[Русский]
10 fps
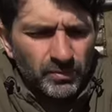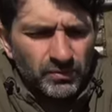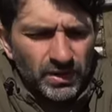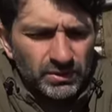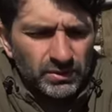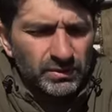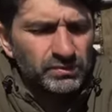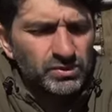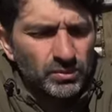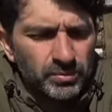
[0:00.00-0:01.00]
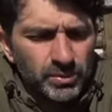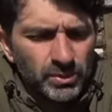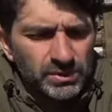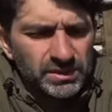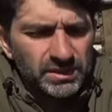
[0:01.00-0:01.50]
в котором все
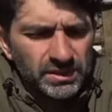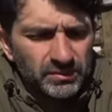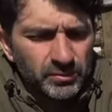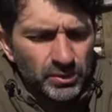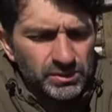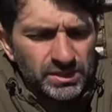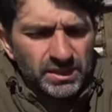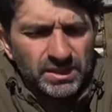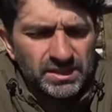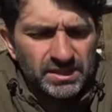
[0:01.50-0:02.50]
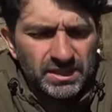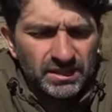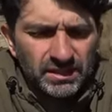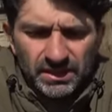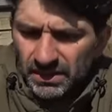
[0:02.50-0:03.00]
просто, простенько
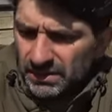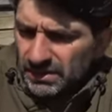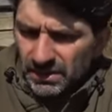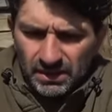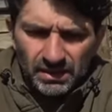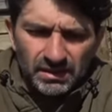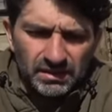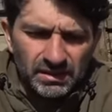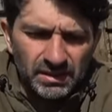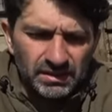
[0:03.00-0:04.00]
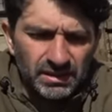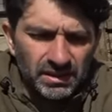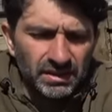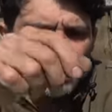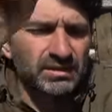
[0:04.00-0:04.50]
сделано. Нет
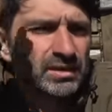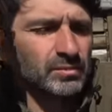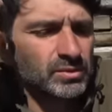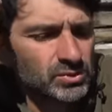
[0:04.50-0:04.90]
никаких там